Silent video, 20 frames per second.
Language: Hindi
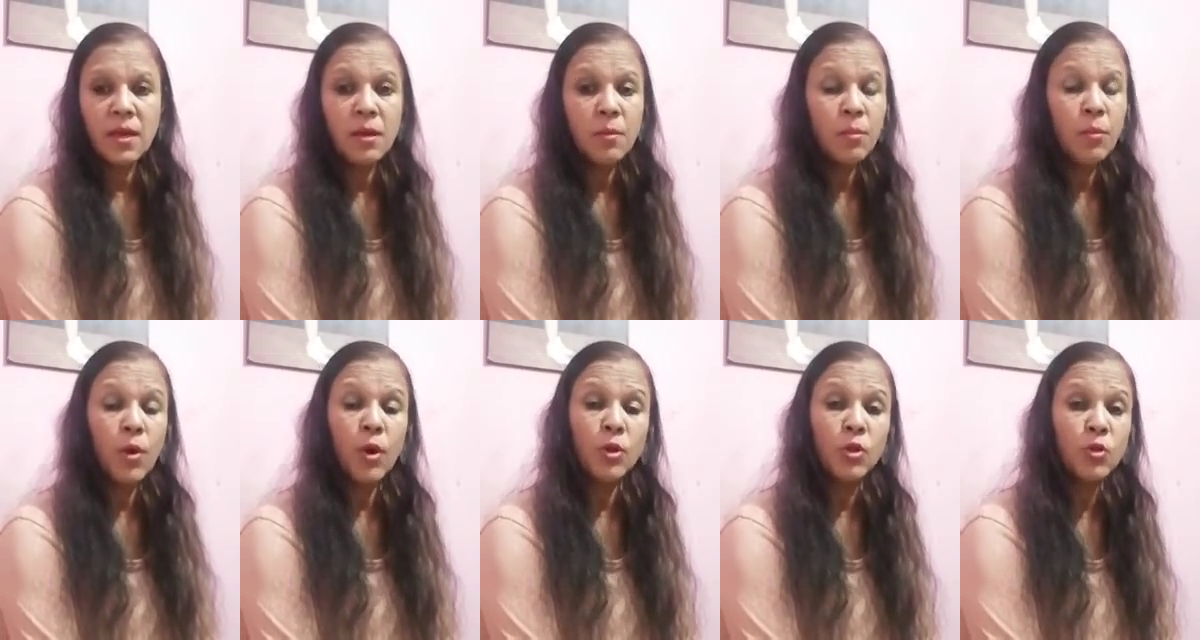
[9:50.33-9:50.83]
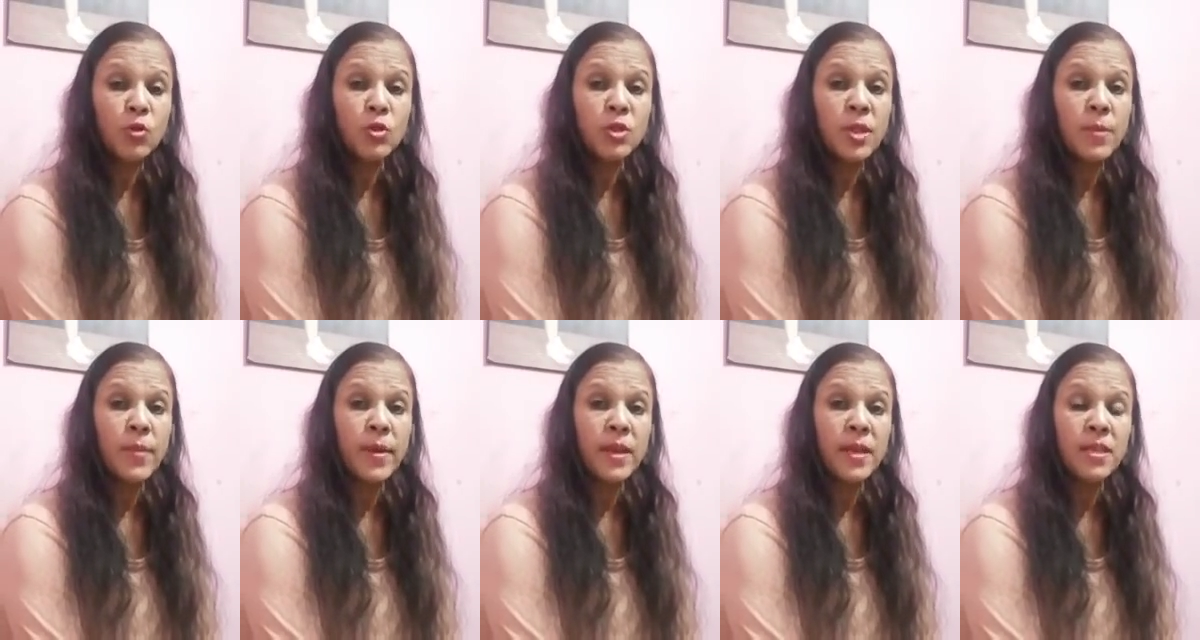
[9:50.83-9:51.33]
बहुतों
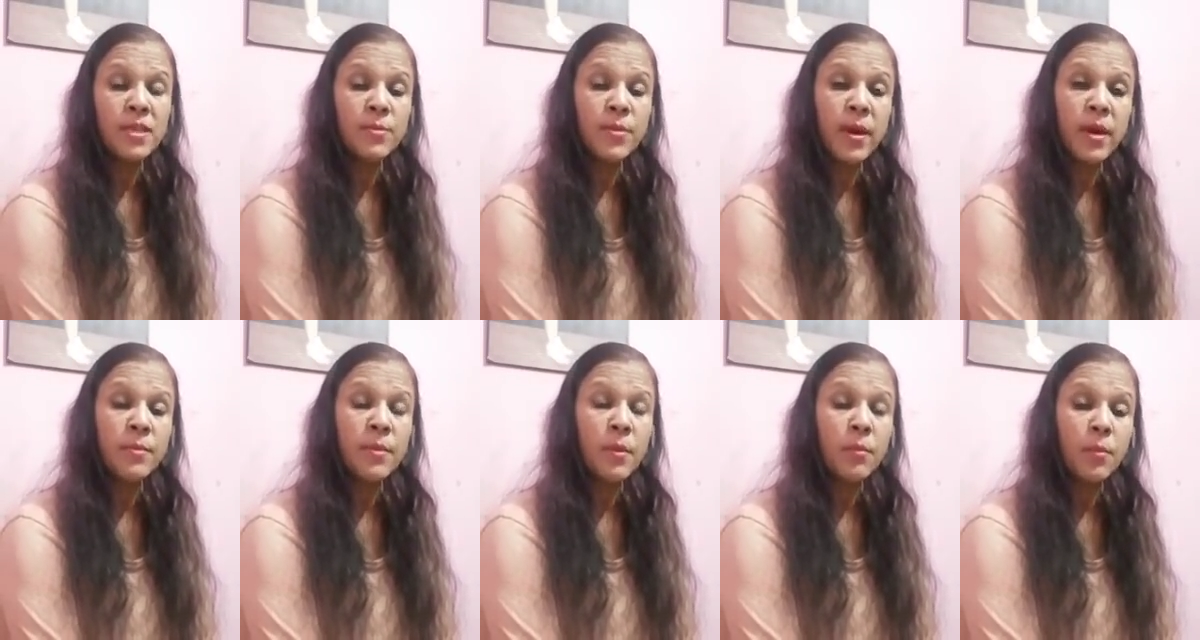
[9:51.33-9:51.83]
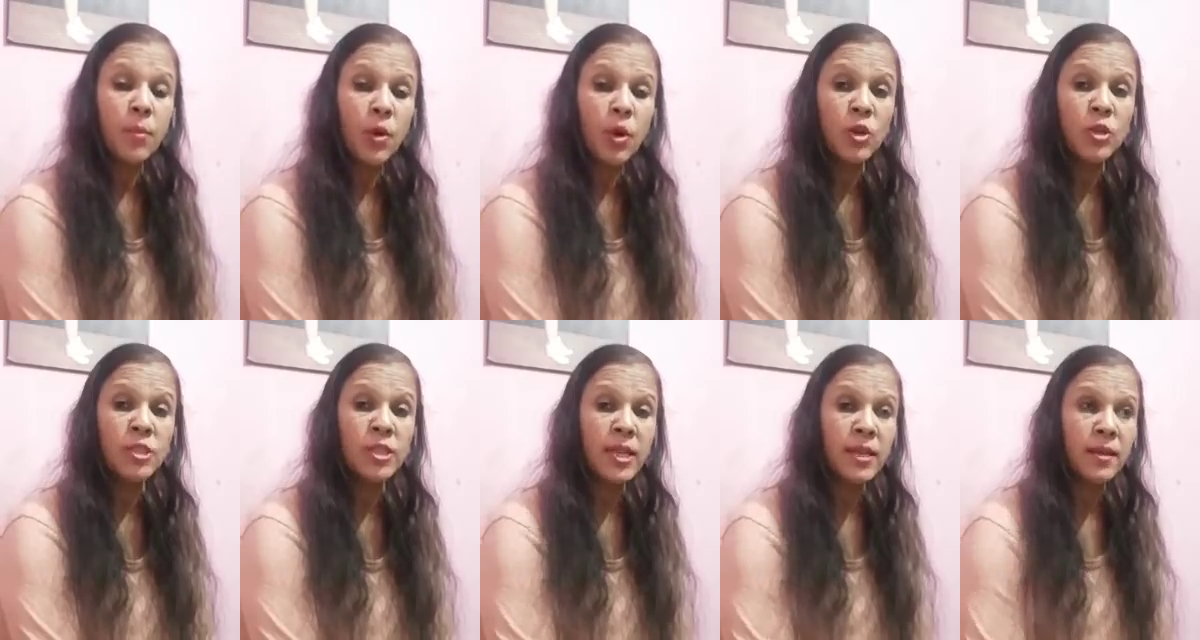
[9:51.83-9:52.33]
से मेरे इस बार में
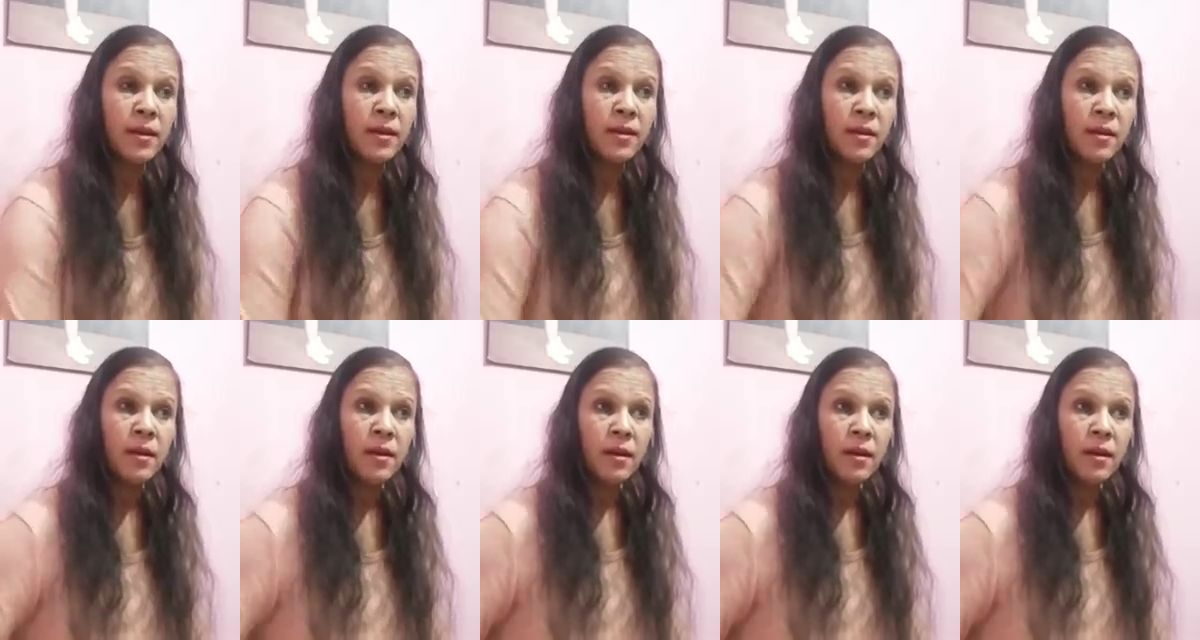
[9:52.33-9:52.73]
बहुत ज्यादा